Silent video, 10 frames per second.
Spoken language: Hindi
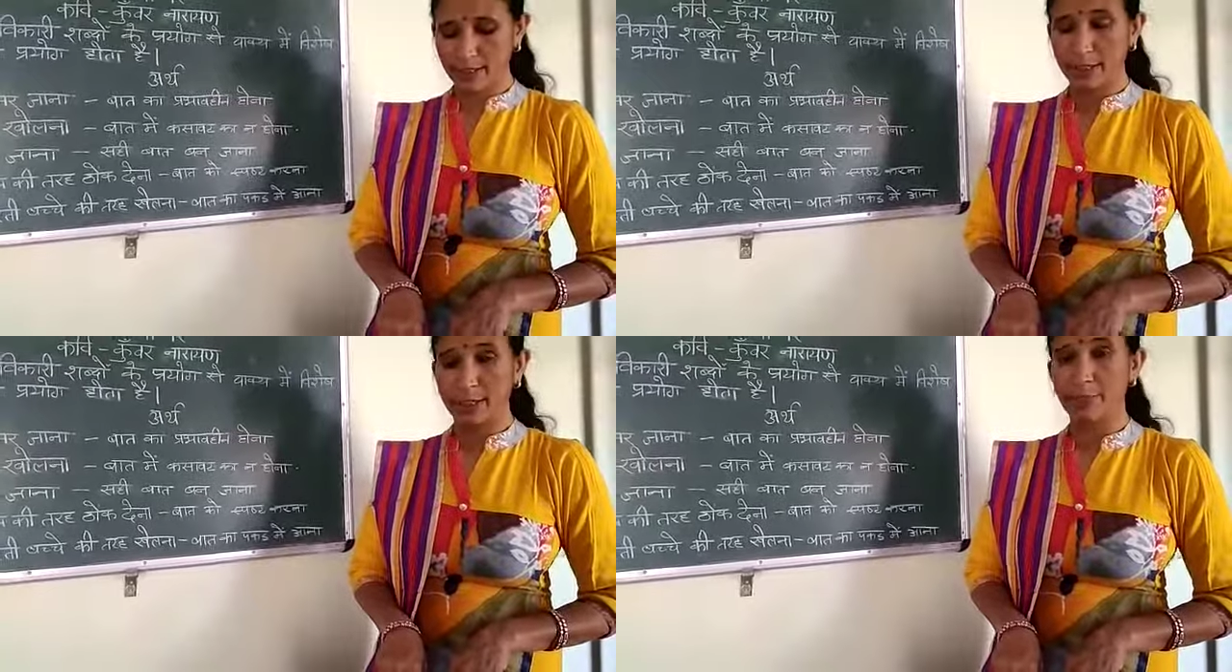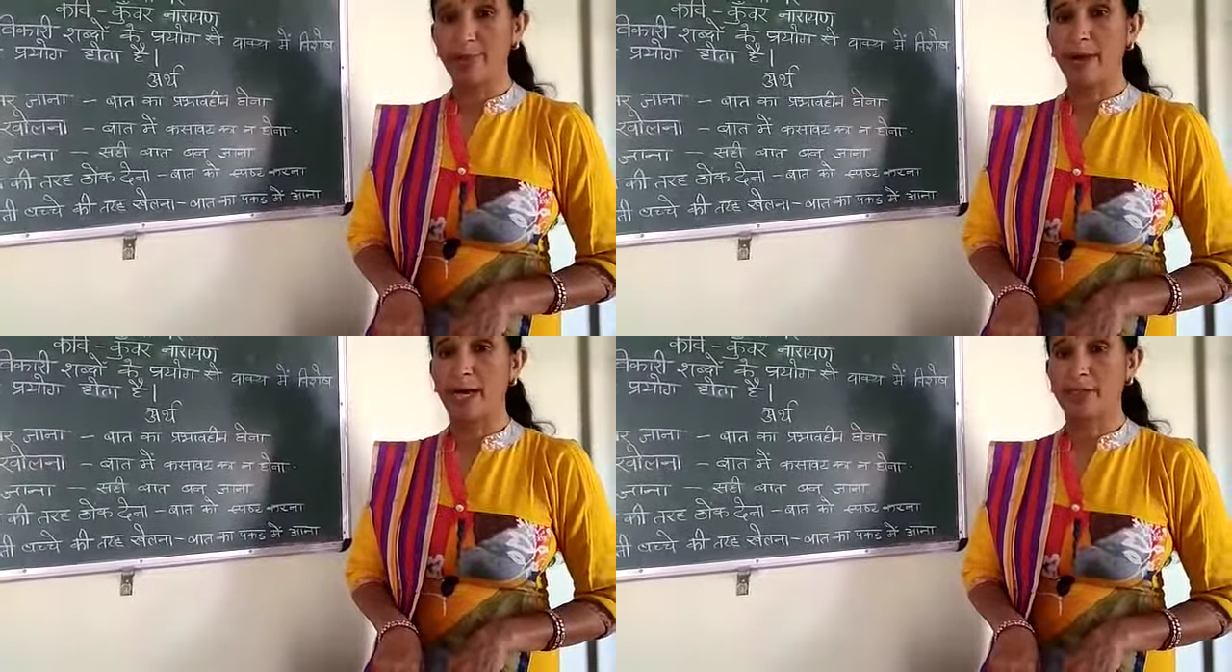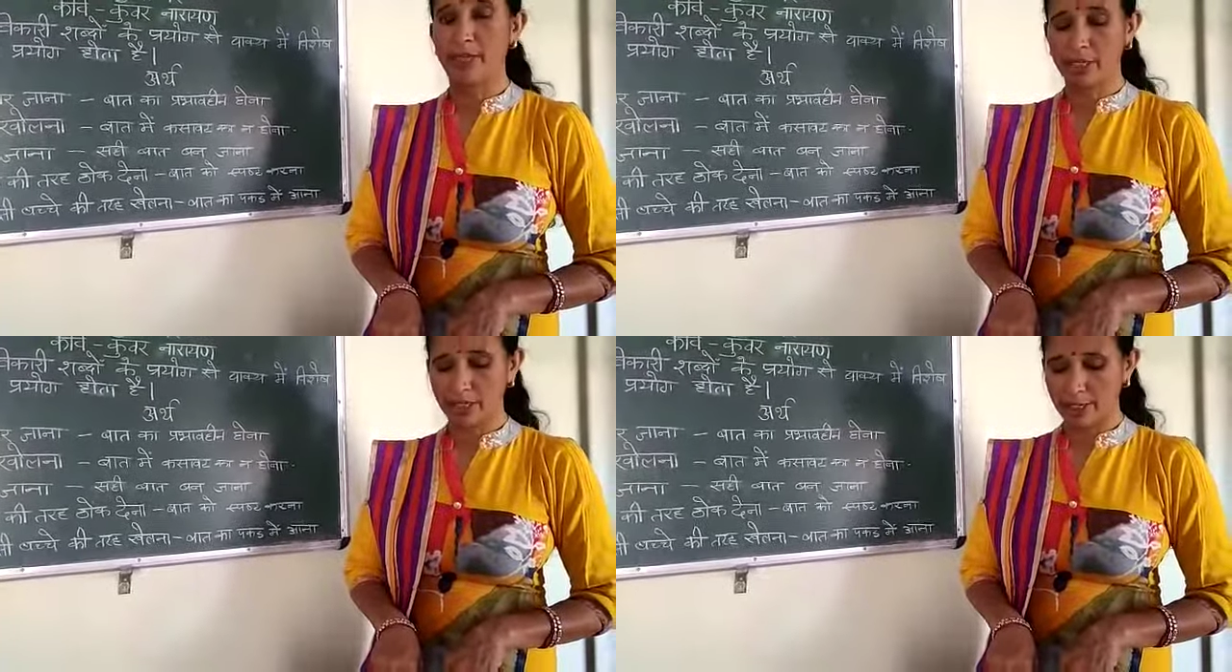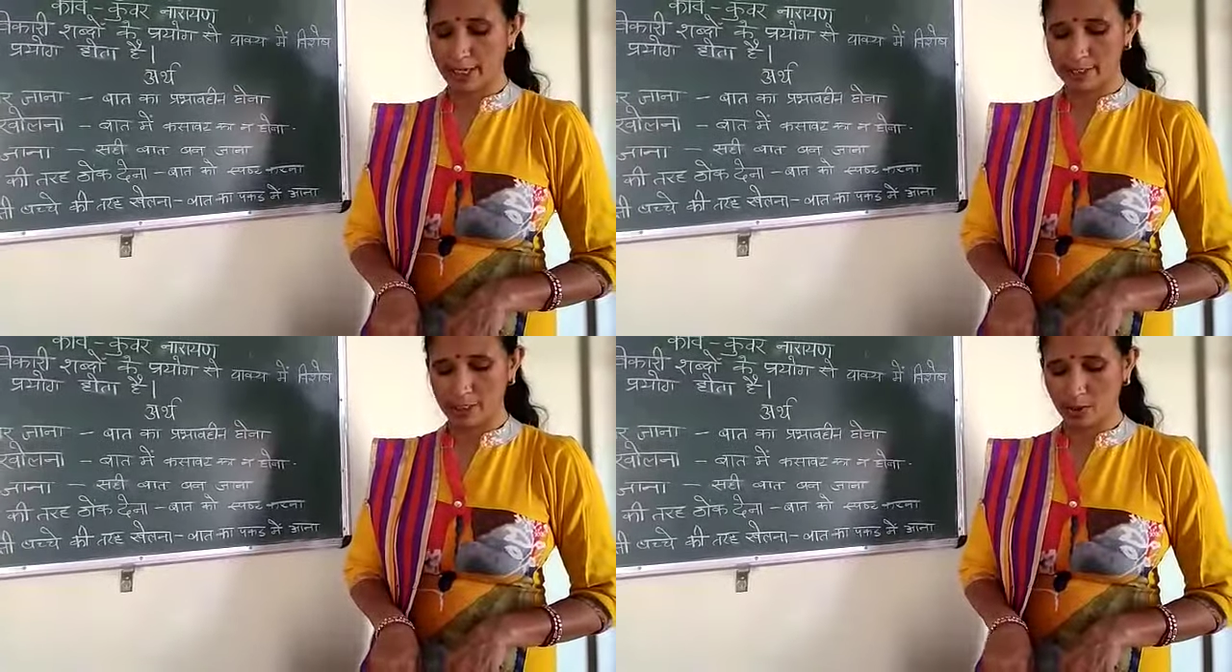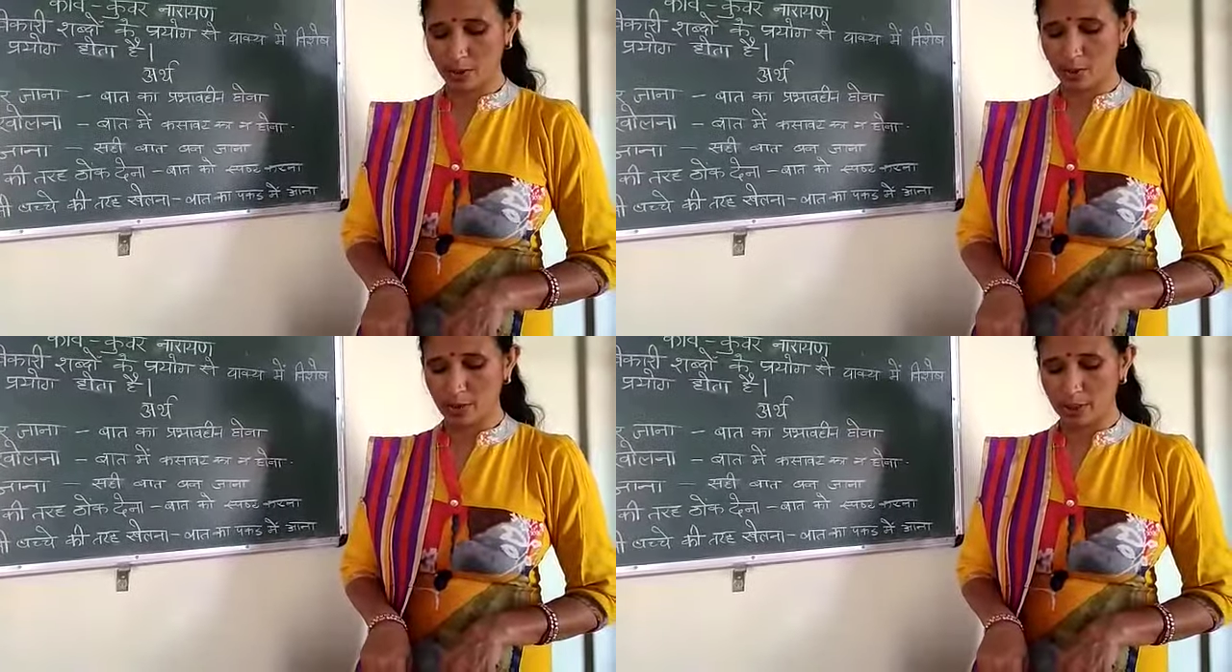कि वे भाषा के रहस्य को
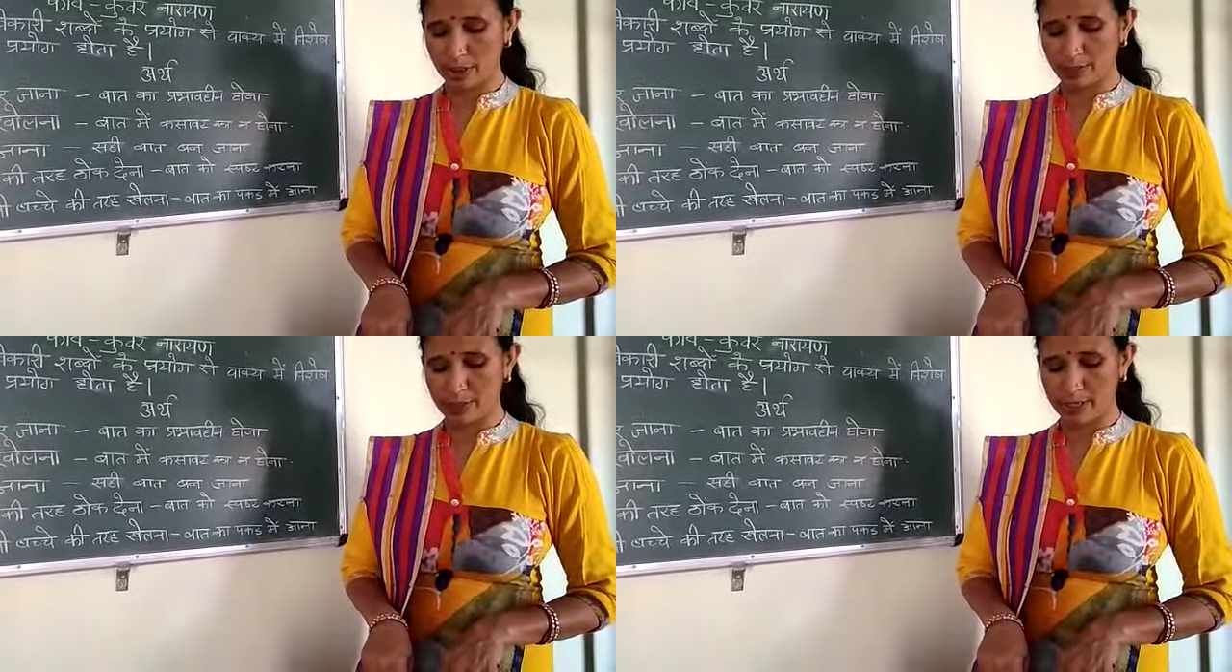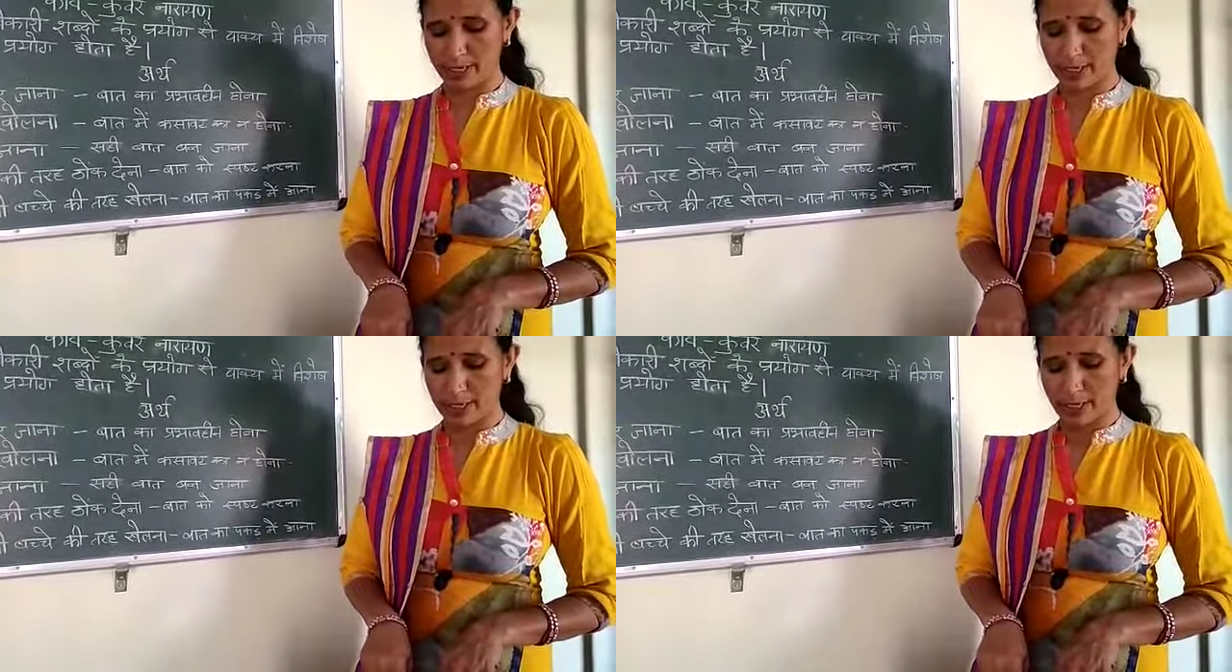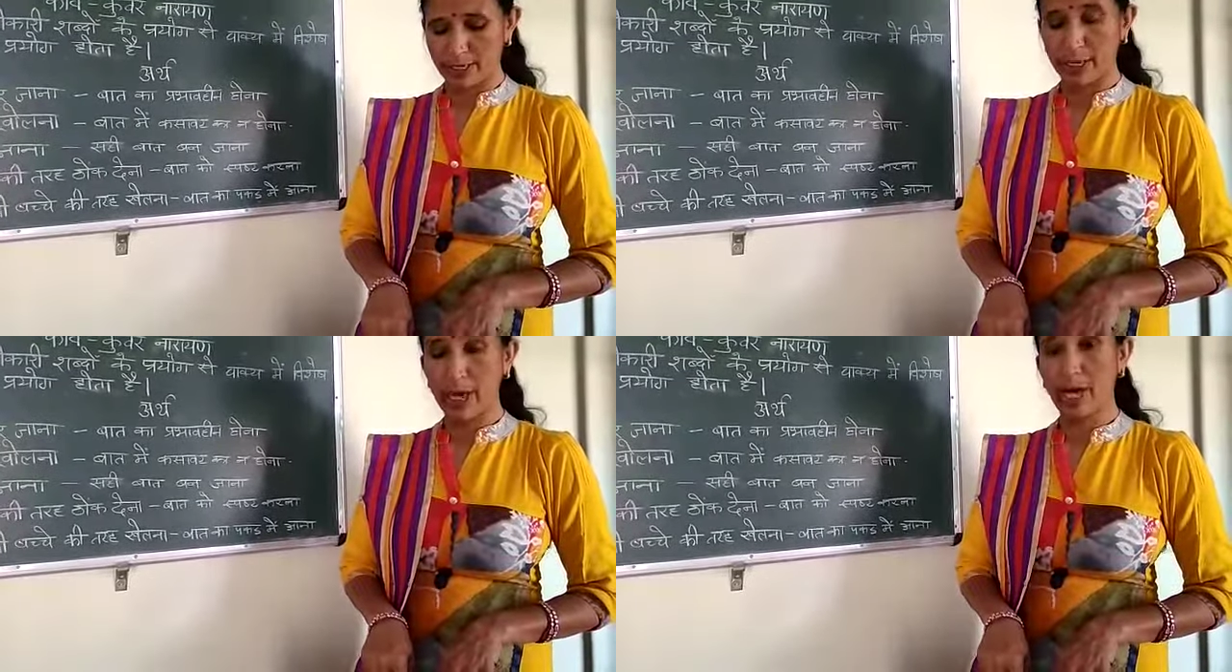खोलने की बजाय या